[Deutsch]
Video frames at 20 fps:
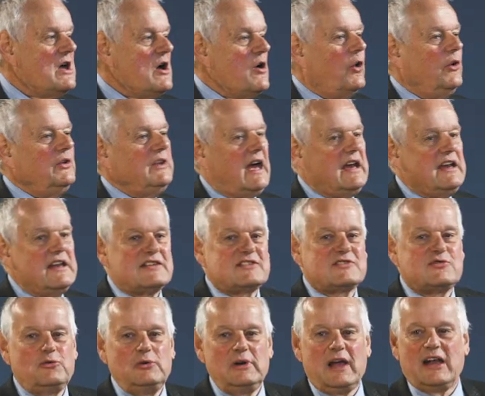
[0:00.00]
und eine
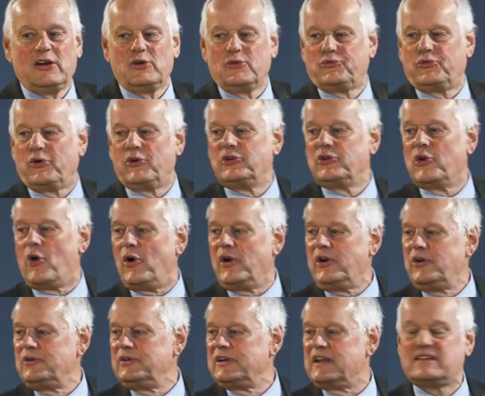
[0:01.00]
Zuladung von
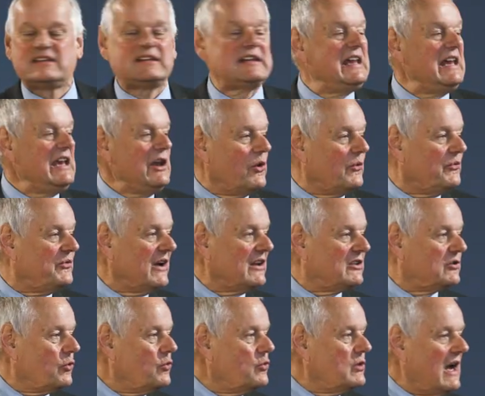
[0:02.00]
900 Kilo
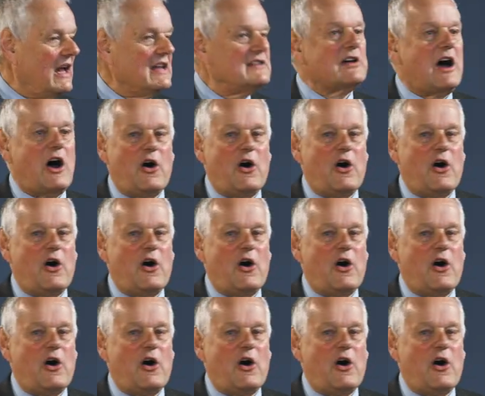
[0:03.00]
vertrug, also